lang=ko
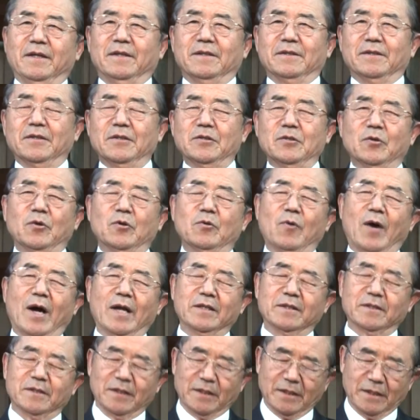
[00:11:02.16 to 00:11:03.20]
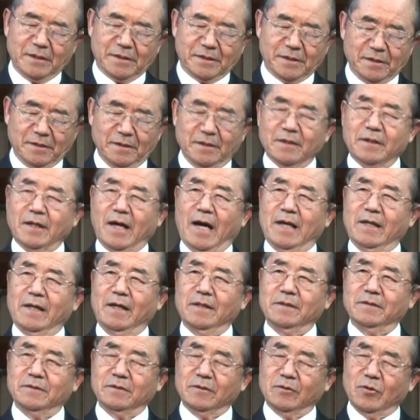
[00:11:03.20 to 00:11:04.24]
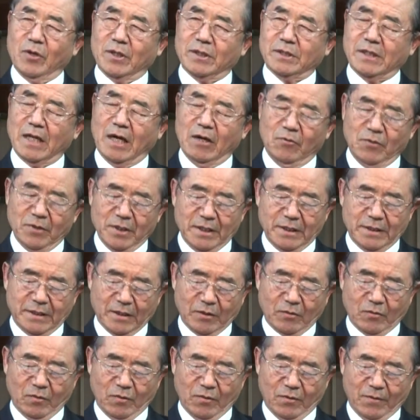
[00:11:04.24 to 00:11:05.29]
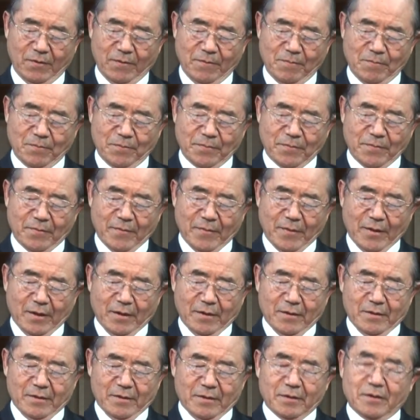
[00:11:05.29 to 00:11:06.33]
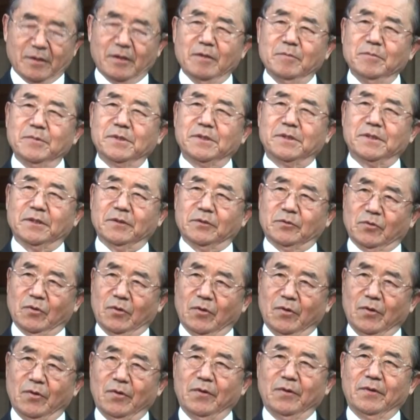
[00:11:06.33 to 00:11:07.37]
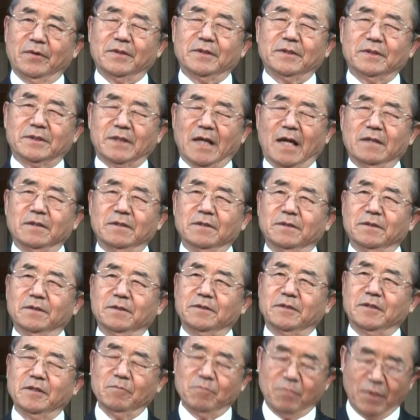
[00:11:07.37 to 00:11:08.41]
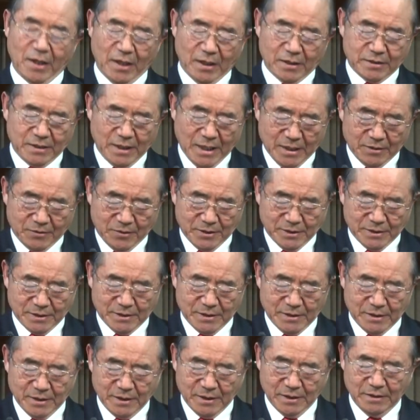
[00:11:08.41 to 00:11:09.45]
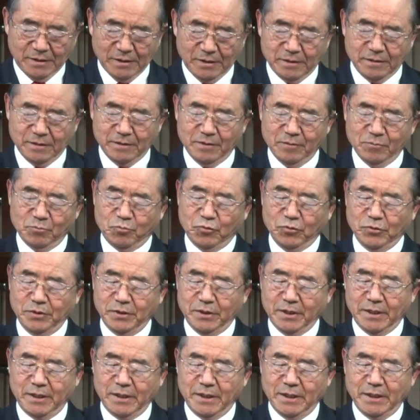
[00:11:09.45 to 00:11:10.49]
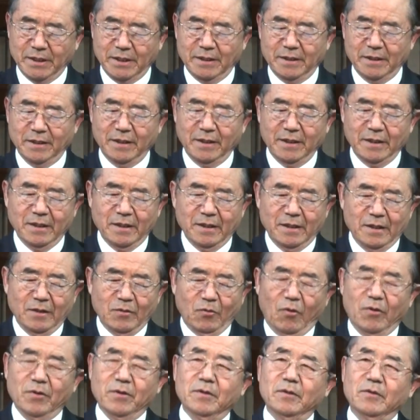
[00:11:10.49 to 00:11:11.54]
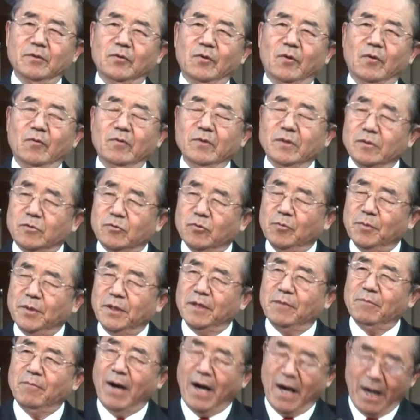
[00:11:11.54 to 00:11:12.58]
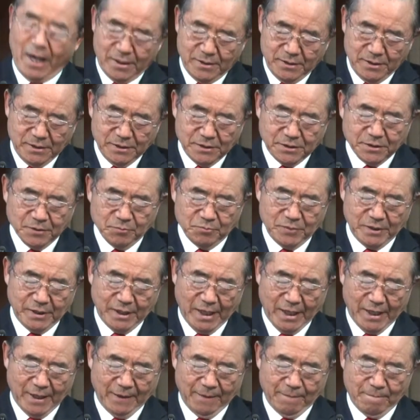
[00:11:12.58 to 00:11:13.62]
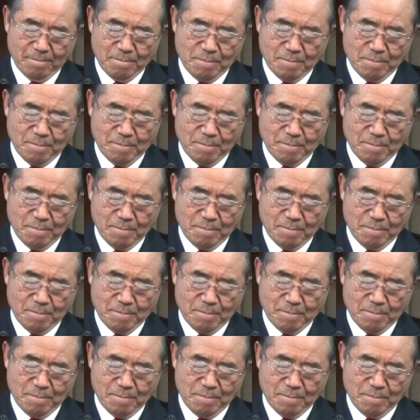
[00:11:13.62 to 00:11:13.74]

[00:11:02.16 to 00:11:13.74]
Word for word: 어려운 환경에서 가난과 싸워야 되고 그러면서 또 자녀들 뒷바라지 해야 되는 이런 분들이 오늘도 우리 주변에 많이 있습니다.